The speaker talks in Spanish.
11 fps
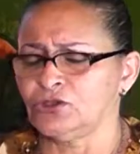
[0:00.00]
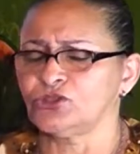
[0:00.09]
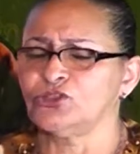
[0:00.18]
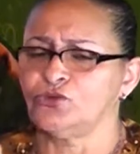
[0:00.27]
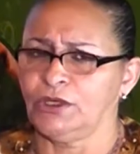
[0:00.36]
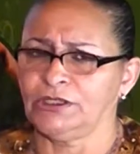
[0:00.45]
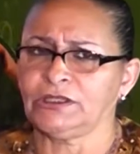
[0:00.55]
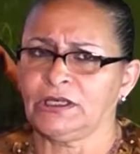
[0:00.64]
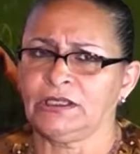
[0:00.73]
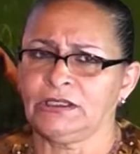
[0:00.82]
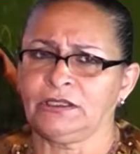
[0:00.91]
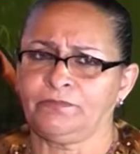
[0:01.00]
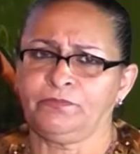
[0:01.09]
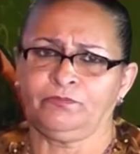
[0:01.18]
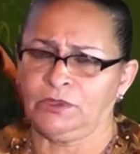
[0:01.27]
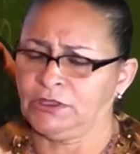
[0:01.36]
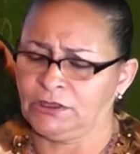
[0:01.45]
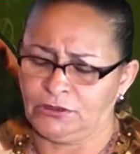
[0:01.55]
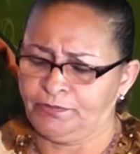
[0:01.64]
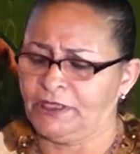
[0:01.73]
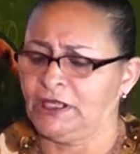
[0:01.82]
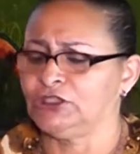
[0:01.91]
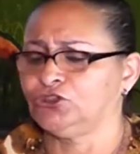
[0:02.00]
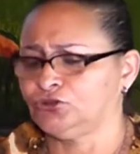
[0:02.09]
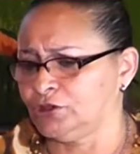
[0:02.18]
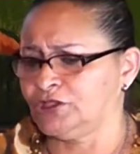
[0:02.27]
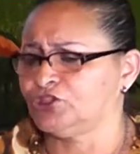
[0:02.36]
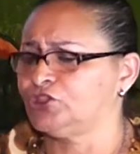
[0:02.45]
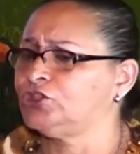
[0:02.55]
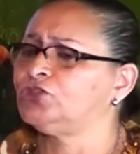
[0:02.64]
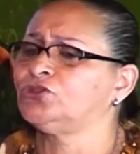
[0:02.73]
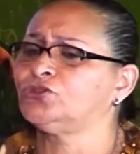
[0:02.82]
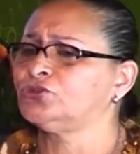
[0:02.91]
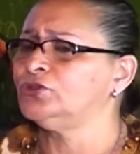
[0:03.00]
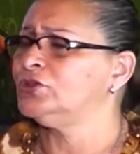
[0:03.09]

los 50, el eh, peladito eran chiquitos